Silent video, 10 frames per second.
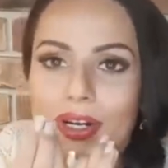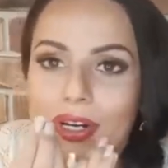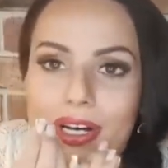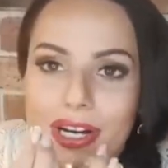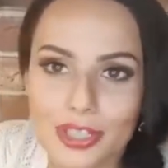
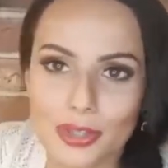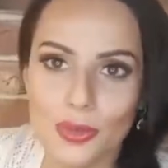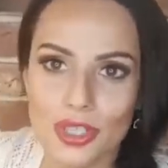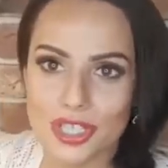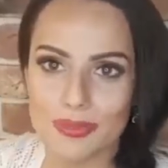э,
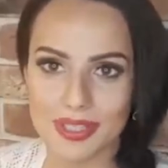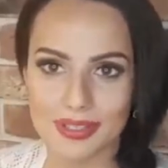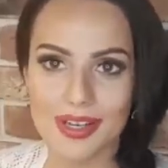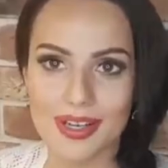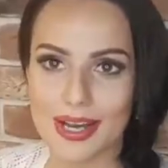крохотуличным,
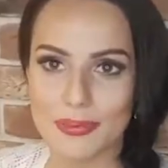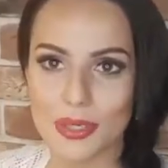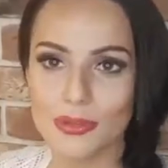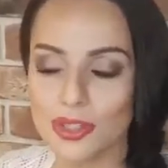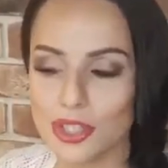это
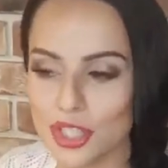абсолютно это